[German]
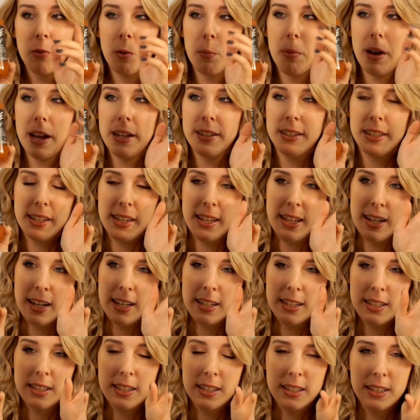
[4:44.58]
Wobei
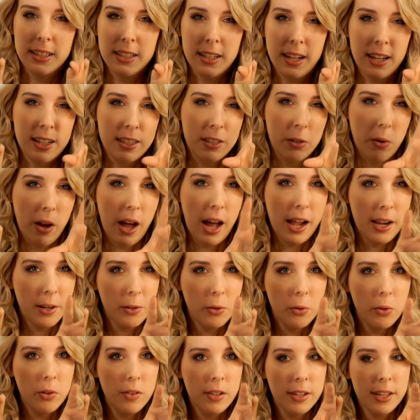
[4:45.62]
Tequila nicht in die Richtung
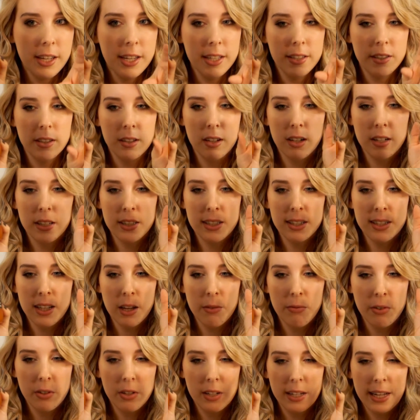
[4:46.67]
Alkohol geht, sondern es ist
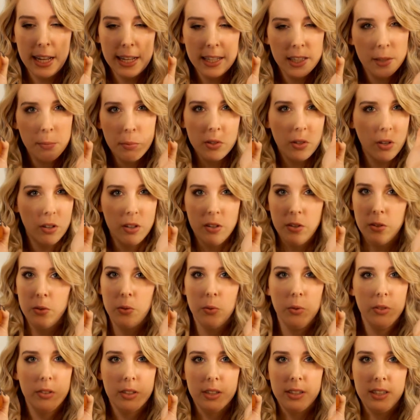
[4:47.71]
einfach eine ganz besondere
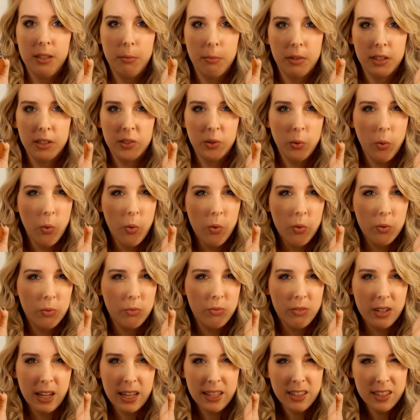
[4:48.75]
Note, die man
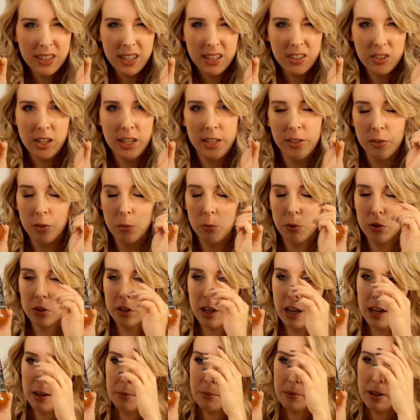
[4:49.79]
so ganz, ganz schlecht nur
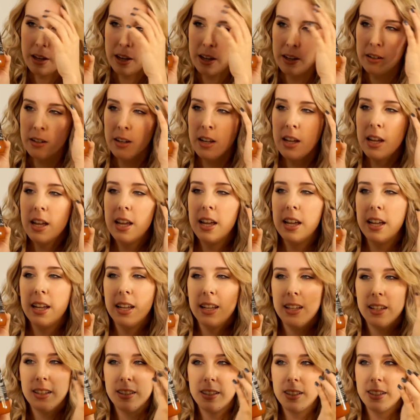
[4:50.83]
beschreiben kann
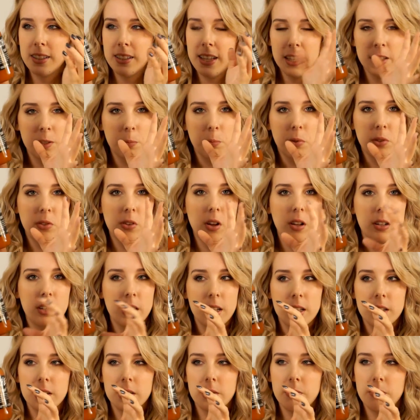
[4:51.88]
es ist ganz
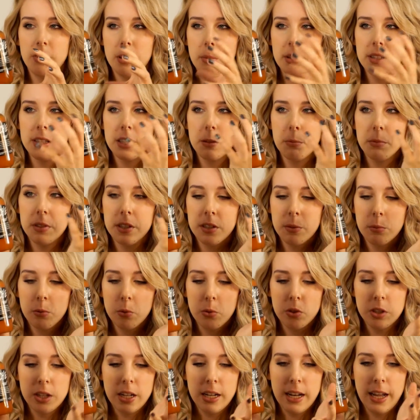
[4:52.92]
besonders, wenn man sich mit diesem
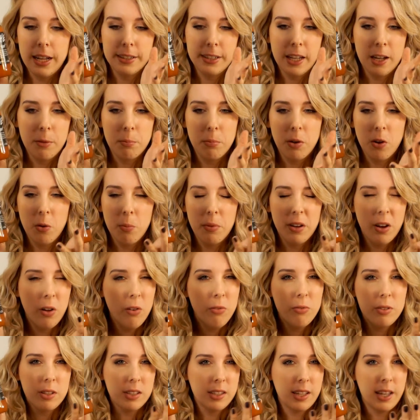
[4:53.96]
Duschgel eingreift, braucht man
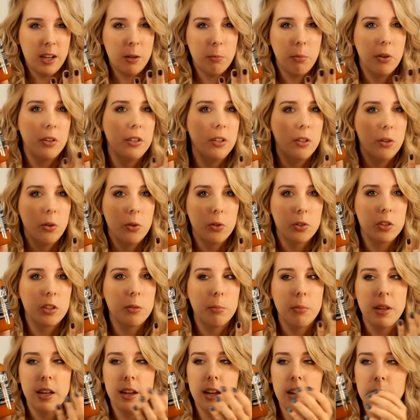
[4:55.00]
auch fast keine
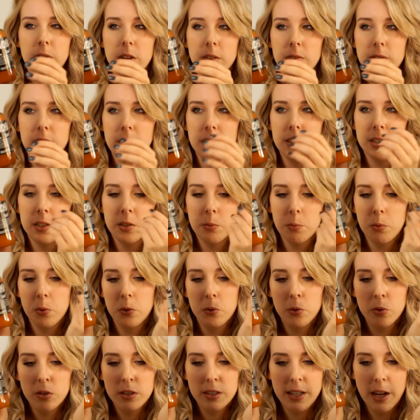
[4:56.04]
Bodylotion mehr, einfach weil dieses
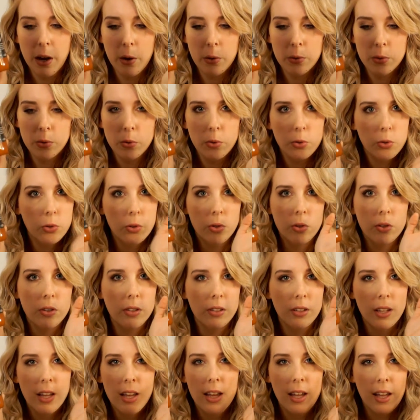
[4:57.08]
Produkt die Haut so
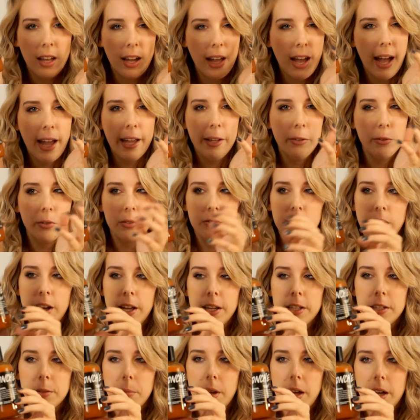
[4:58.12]
schön rein und
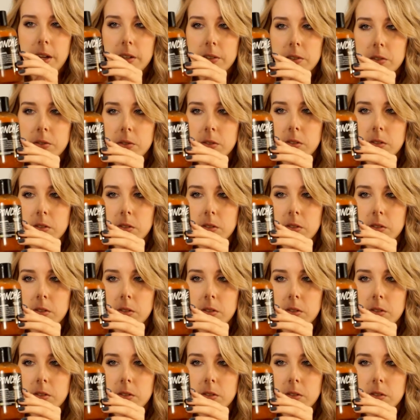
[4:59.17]
weich macht.